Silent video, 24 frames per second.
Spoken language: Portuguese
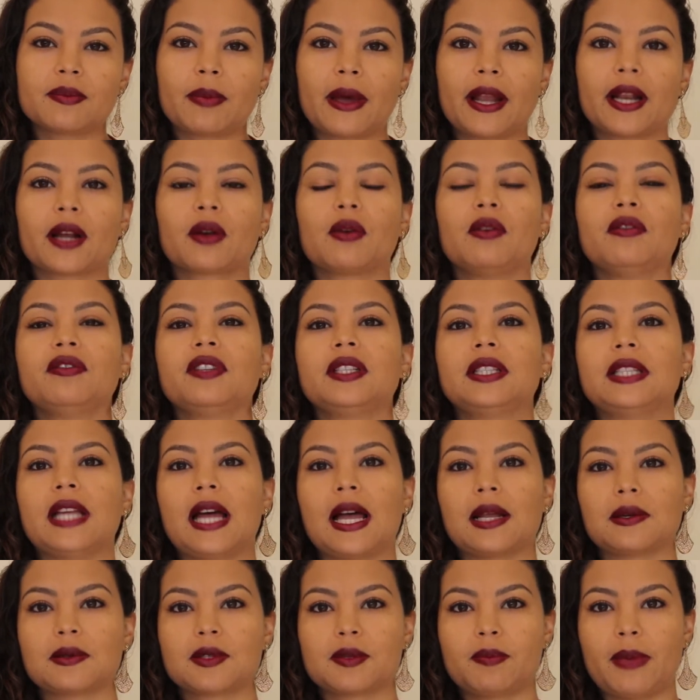para
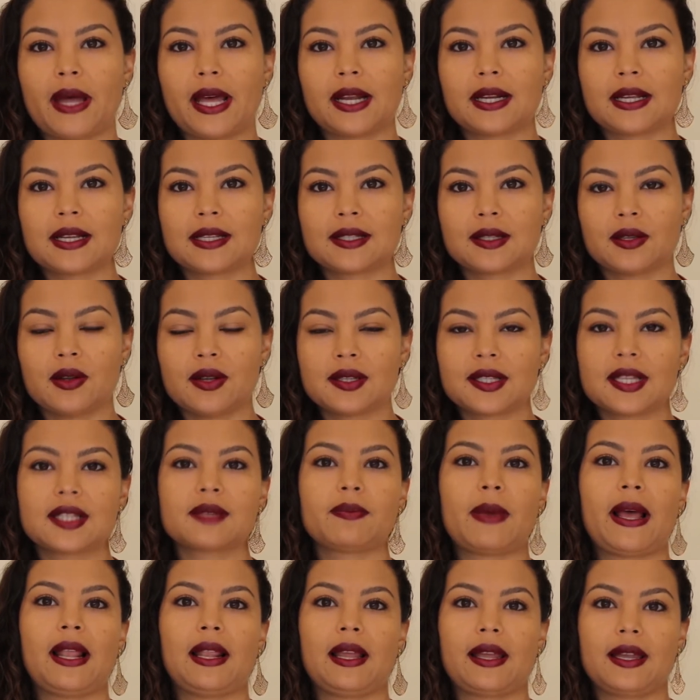convidá-los para as
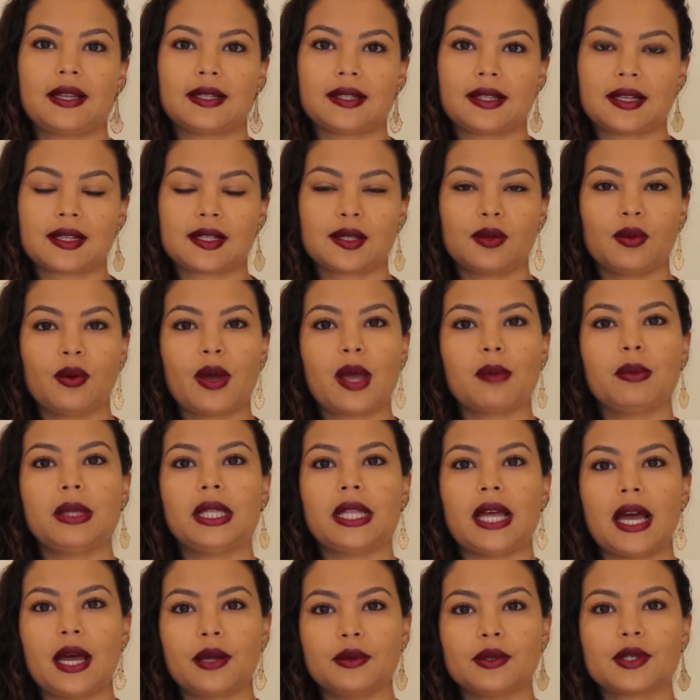nossas palestras do
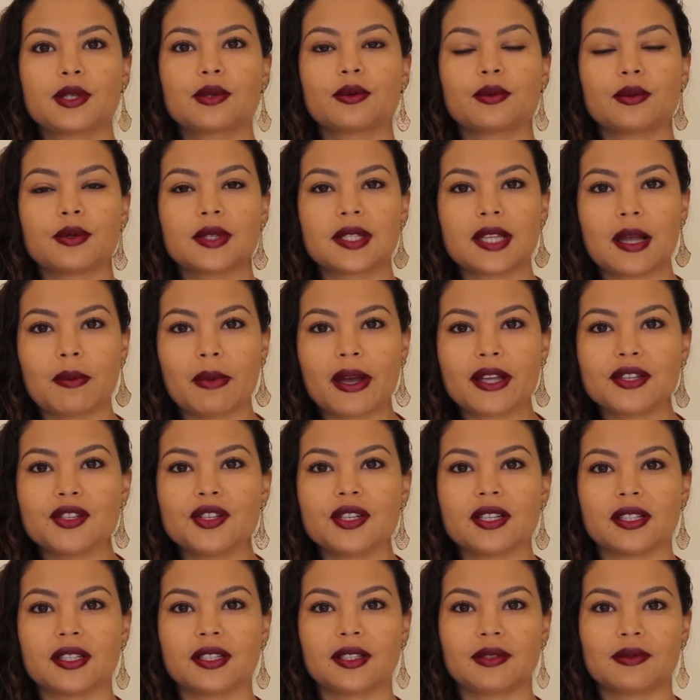webinário Estudos
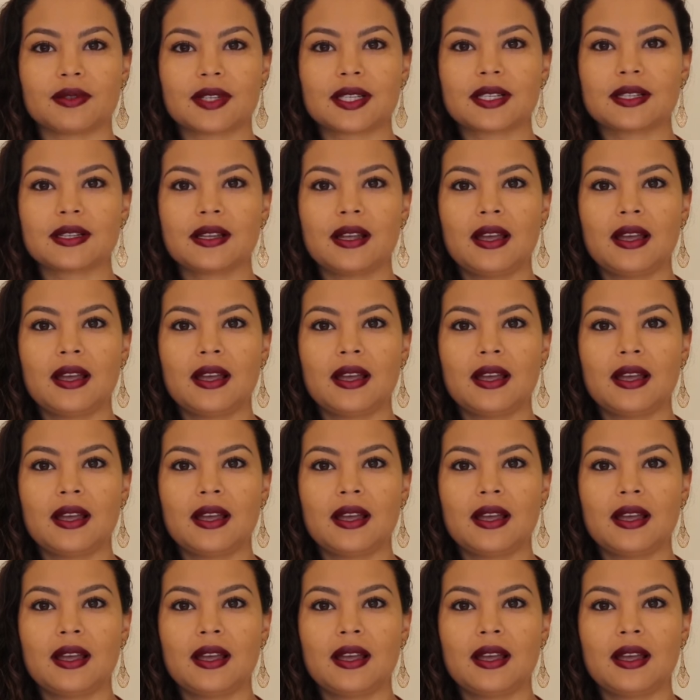Amadianos.